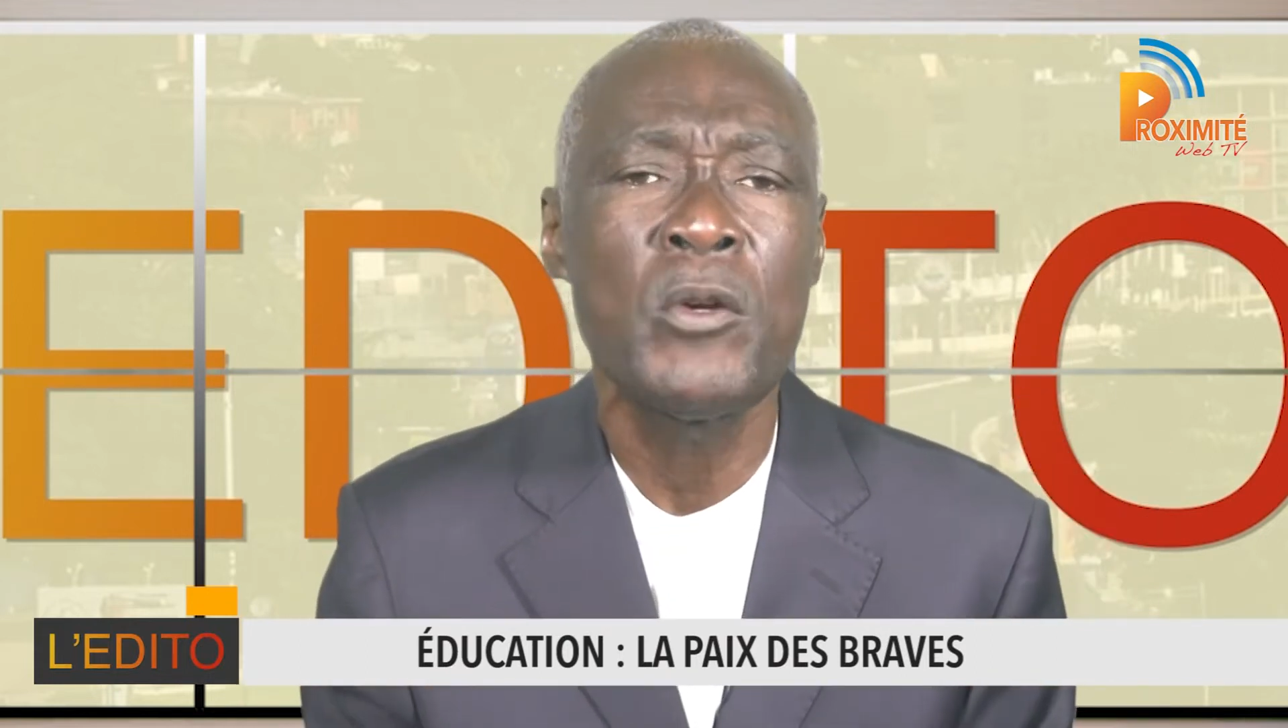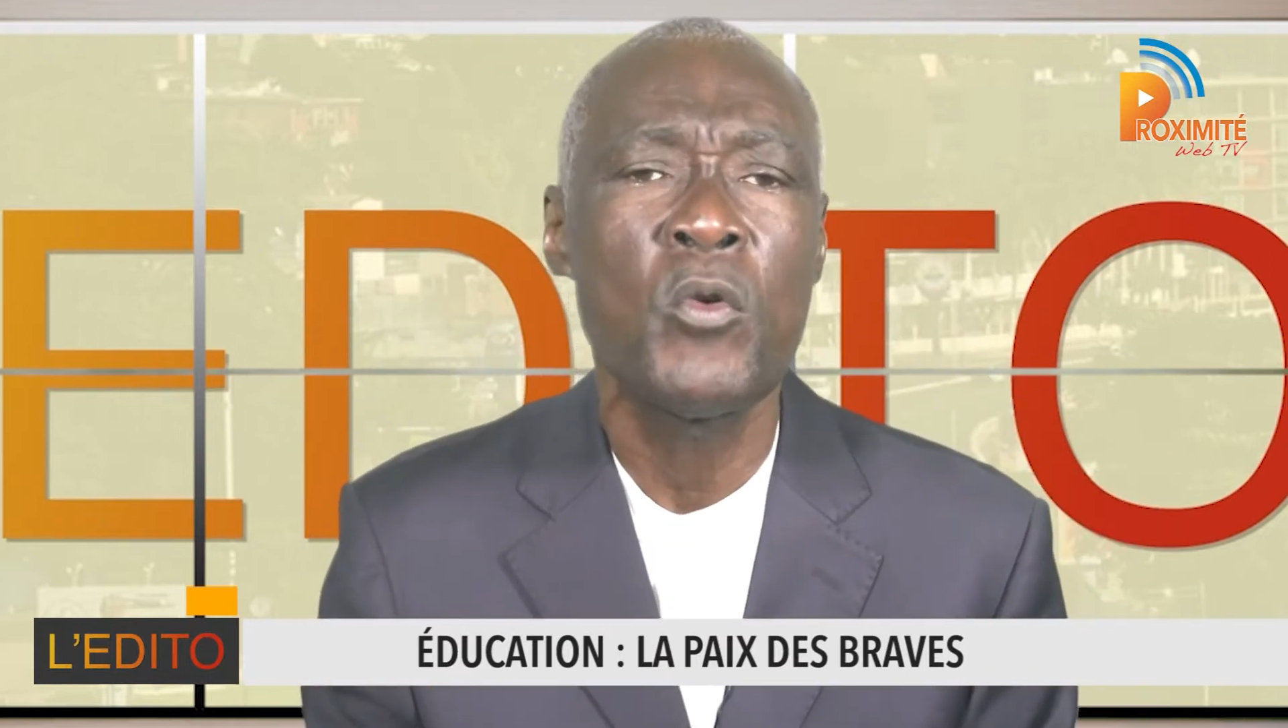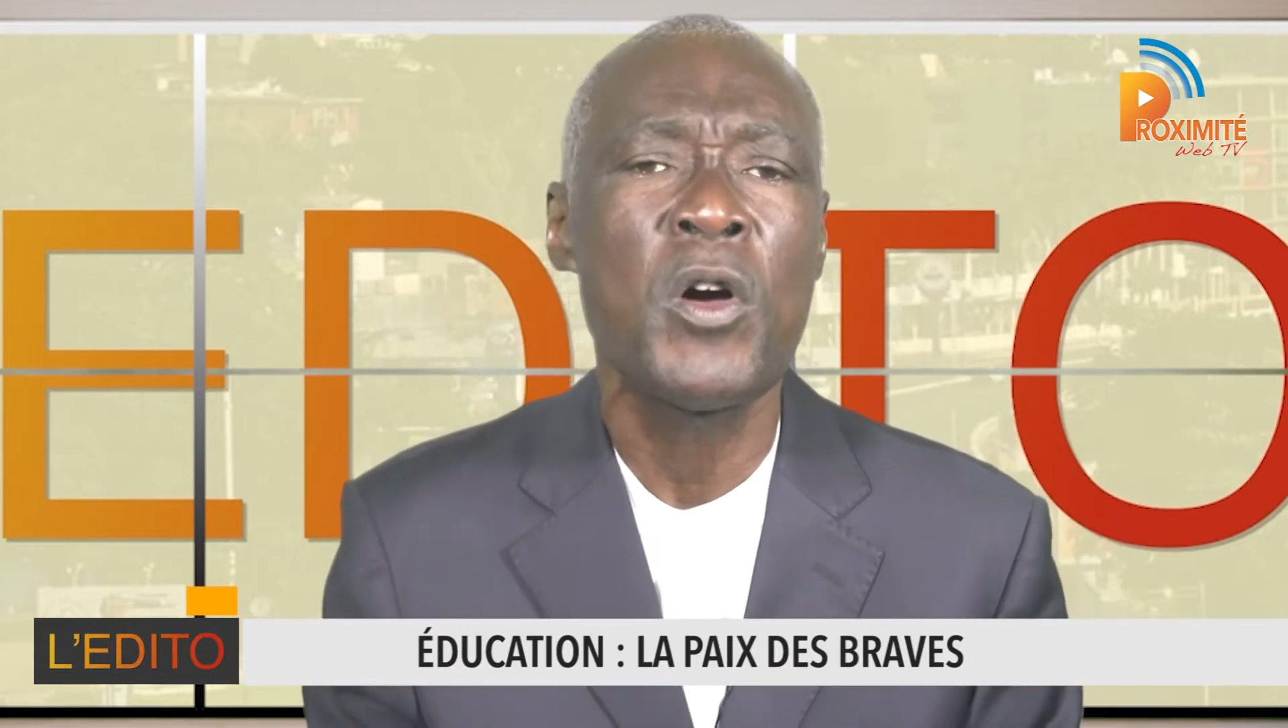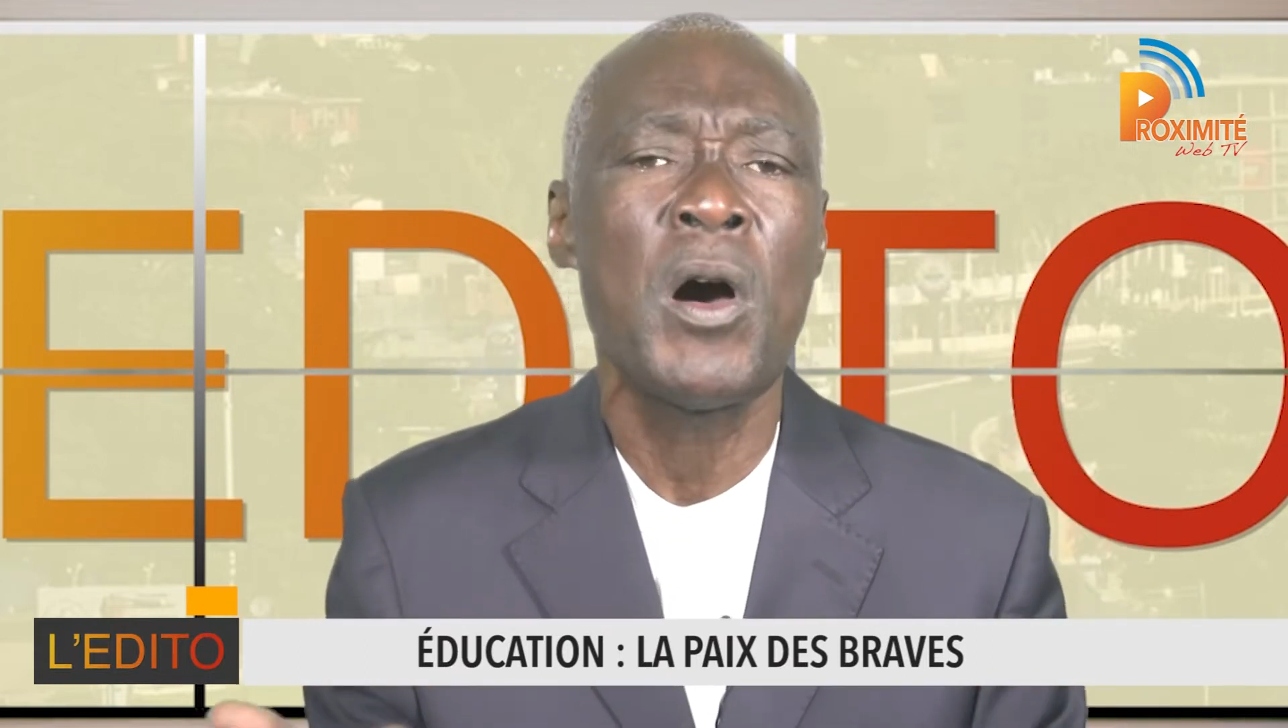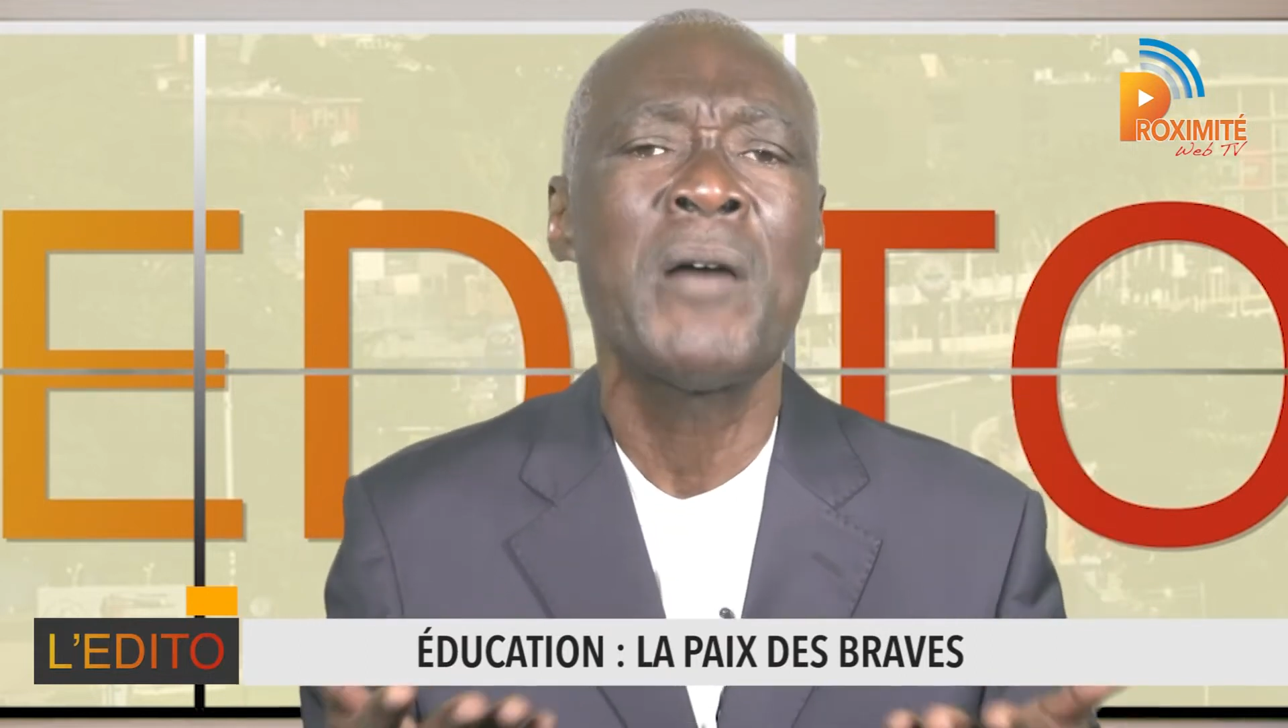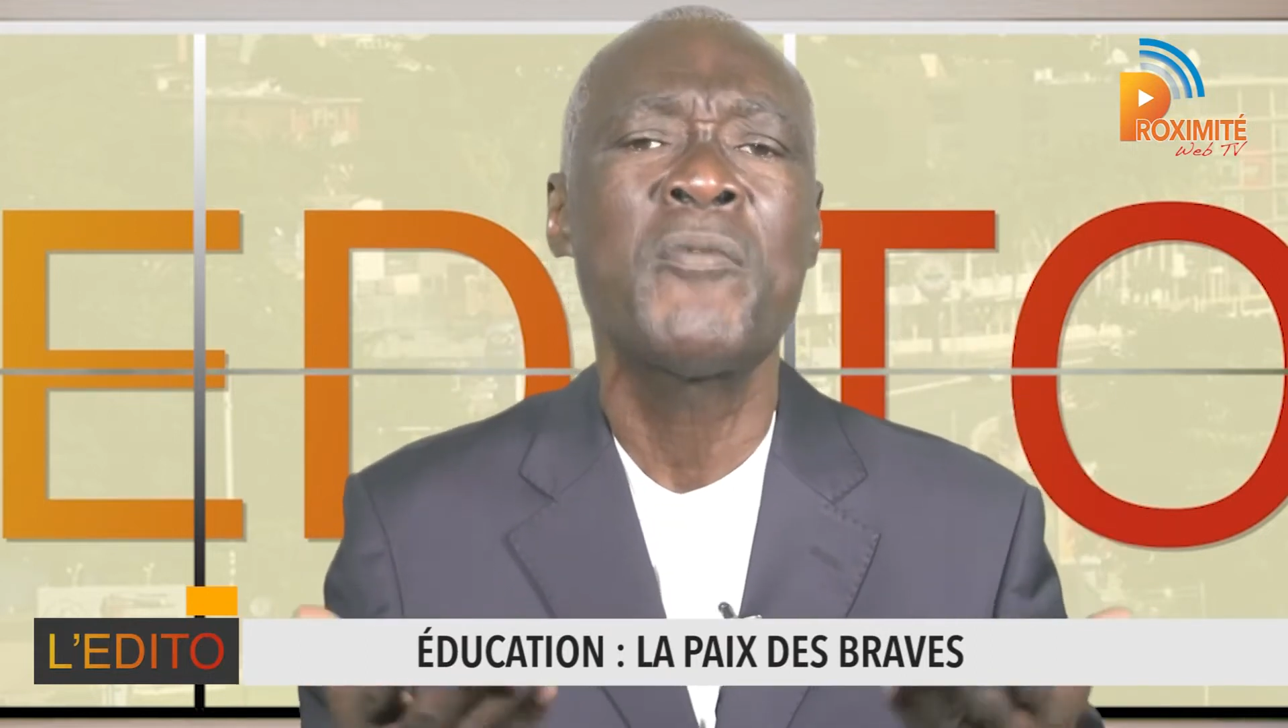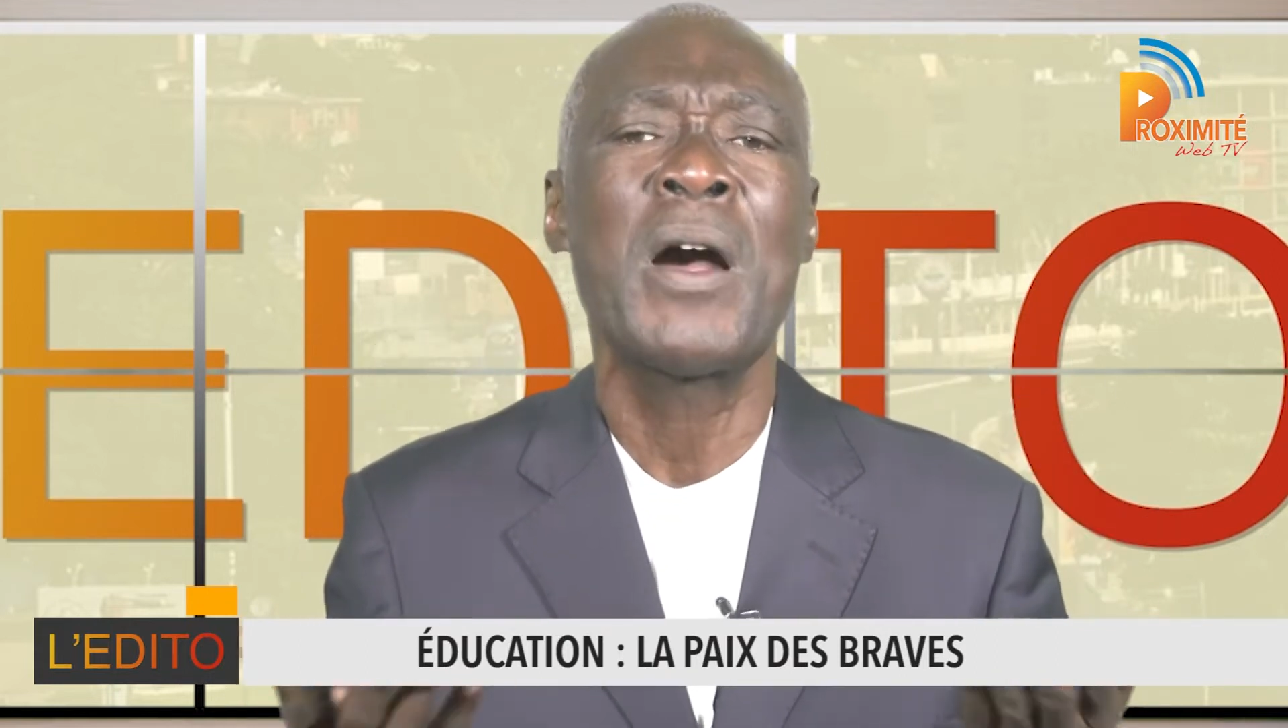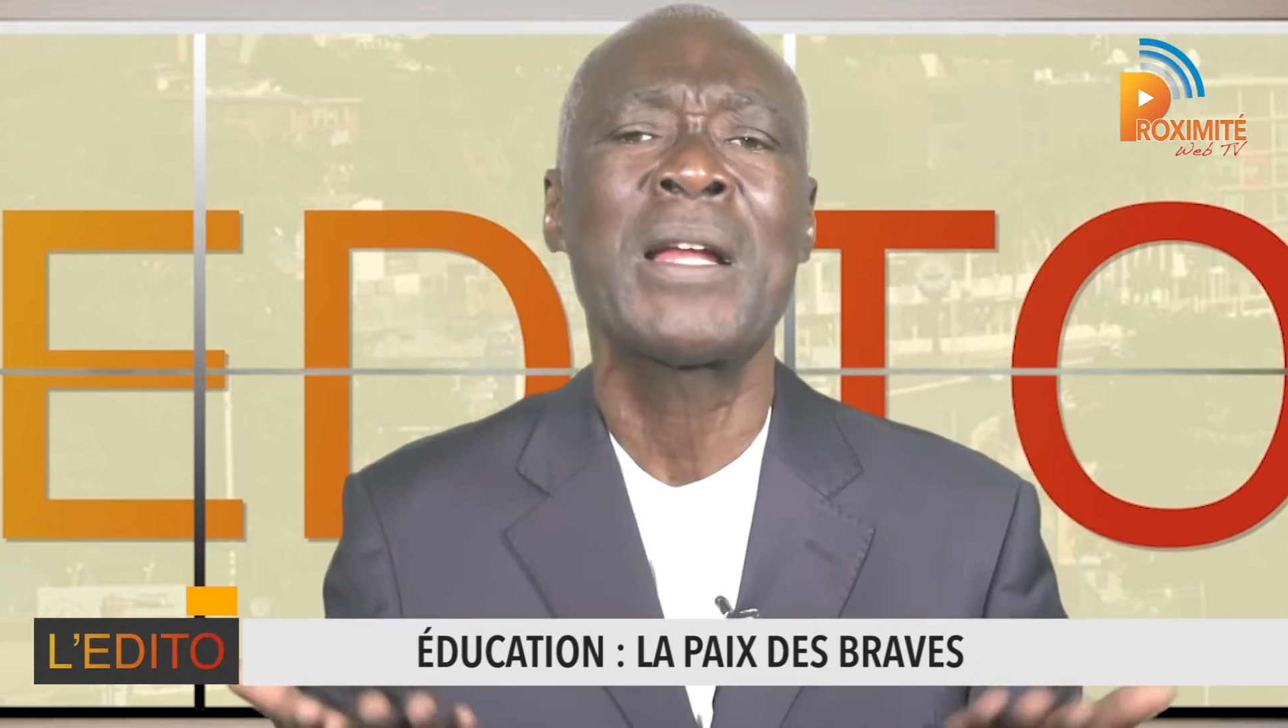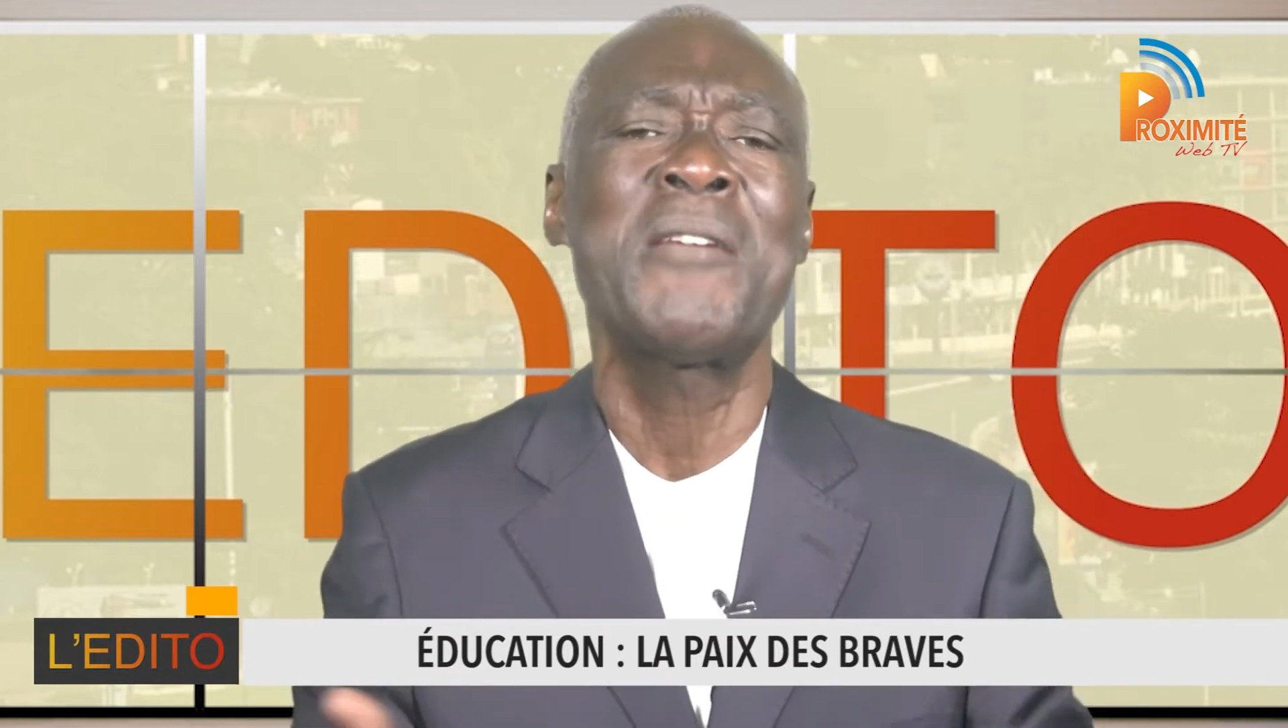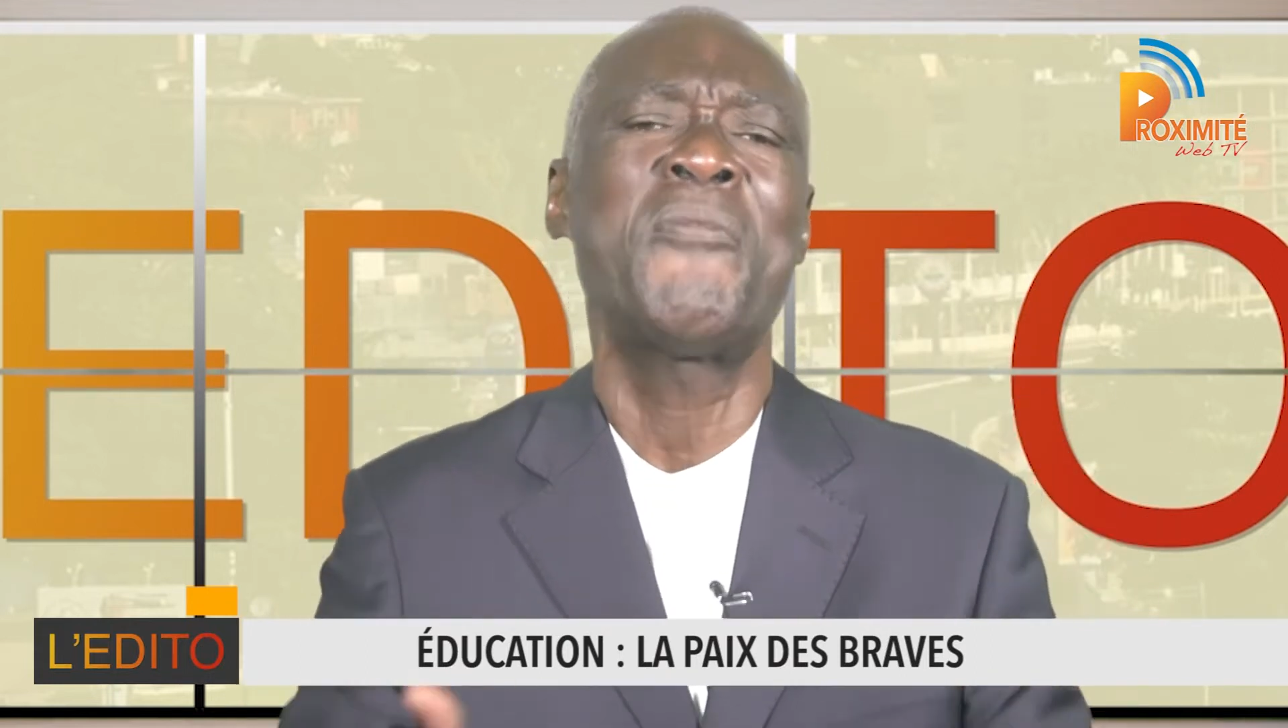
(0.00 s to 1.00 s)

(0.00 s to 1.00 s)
donnant à voir des